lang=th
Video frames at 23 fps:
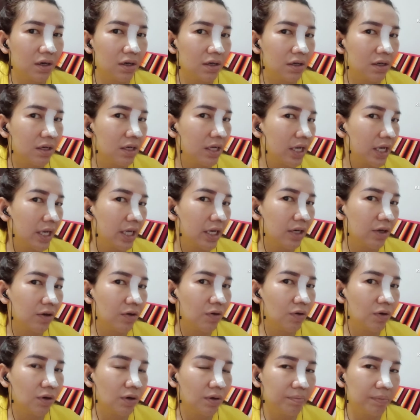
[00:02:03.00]
เห็นคน
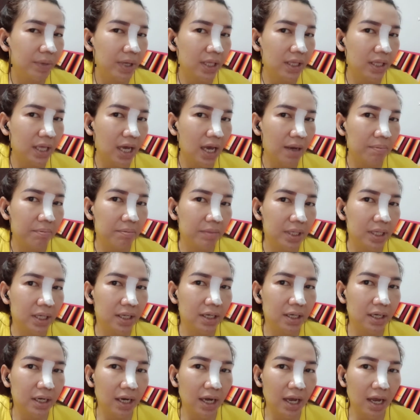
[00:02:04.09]
ไปทำเยอะ
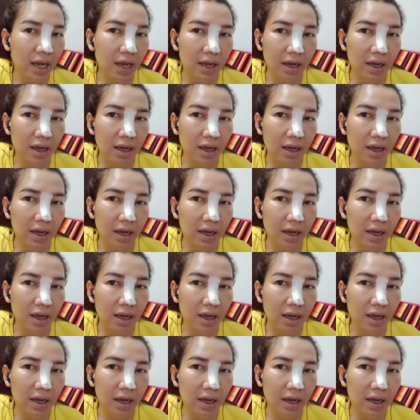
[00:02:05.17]
นะคะ